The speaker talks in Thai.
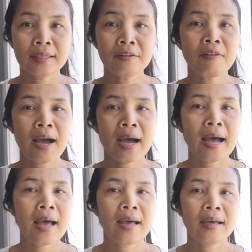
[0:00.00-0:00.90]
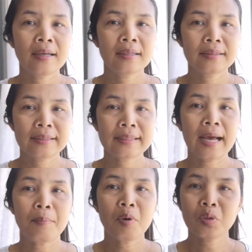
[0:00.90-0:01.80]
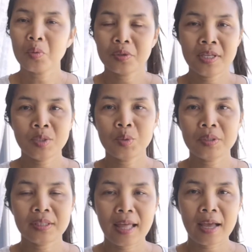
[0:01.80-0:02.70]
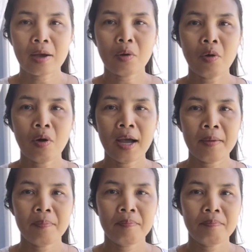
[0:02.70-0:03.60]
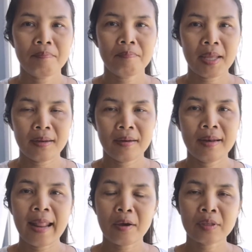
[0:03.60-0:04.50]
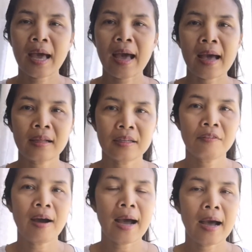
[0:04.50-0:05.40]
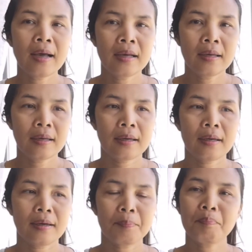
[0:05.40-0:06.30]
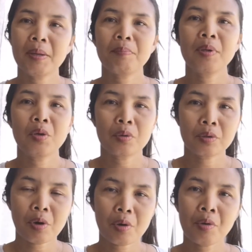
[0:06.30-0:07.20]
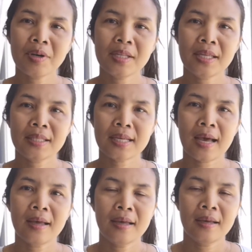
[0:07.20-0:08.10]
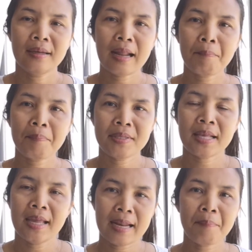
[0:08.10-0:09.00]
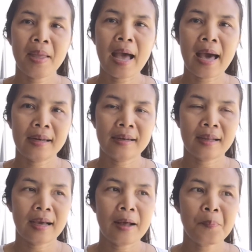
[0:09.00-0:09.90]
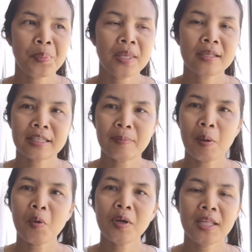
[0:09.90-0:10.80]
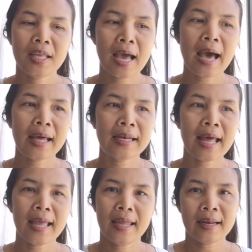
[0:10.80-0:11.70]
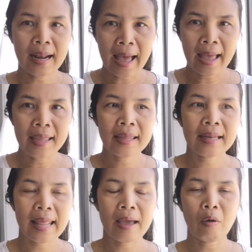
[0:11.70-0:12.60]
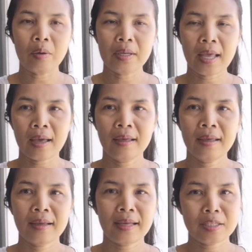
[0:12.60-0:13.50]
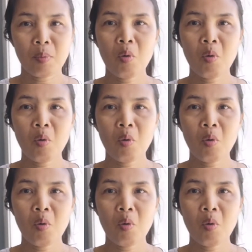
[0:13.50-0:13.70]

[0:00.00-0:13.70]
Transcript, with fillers: ถึงว่าจะบ่ตรงที่สุดแต่ก็ขอให้เป็นแนวทางหรือว่าเป็นประโยชน์ต่อคนที่จะนำไปใส่นำไปอ่านนะคะสำหรับคนที่อ่านได้หลายแล้วเนี่ยก็จะ